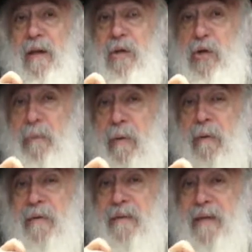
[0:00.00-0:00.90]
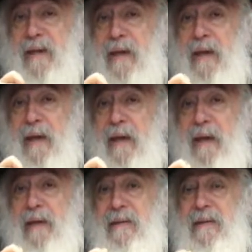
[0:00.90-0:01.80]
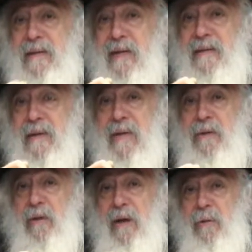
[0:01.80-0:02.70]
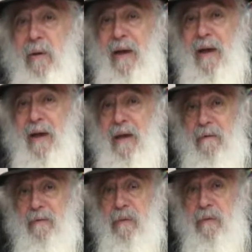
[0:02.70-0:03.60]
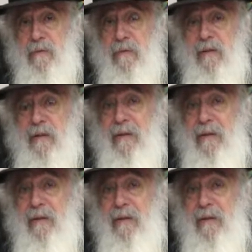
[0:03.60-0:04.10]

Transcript: Je pense c'est c'est ça ce que la Torah elle veut nous enseigner.